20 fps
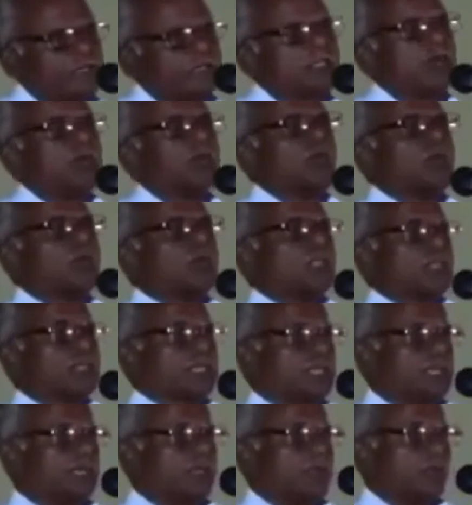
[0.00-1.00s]

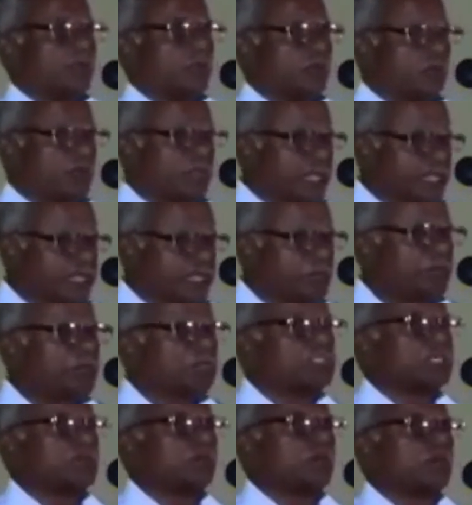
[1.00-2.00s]
சமூகத்தை புதிய
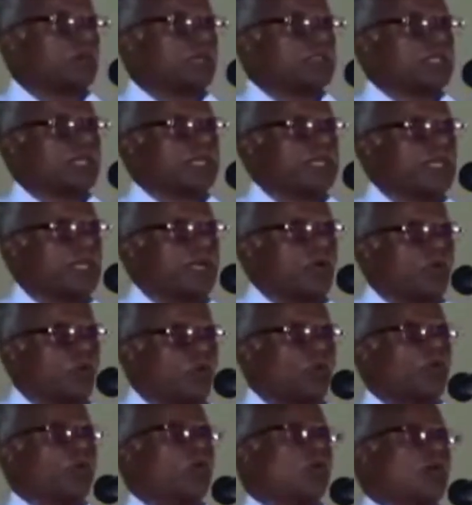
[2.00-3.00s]
தமிழ் சமூகத்தை
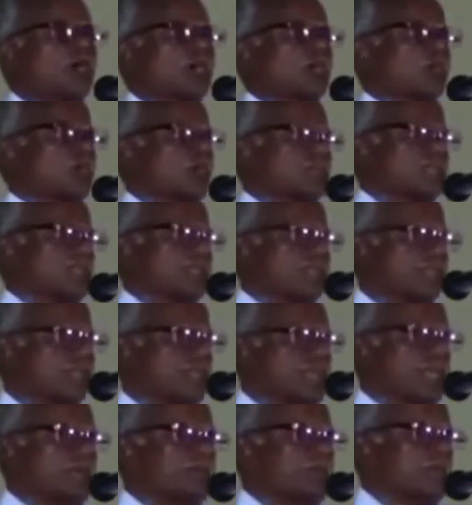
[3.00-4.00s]
உருவாக்குவது
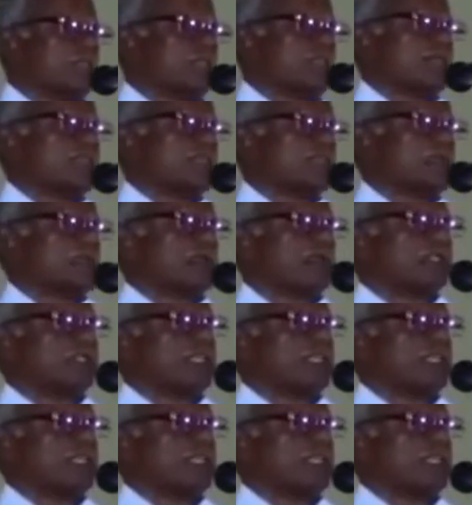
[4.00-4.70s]
என்பதுதான் தமிழ்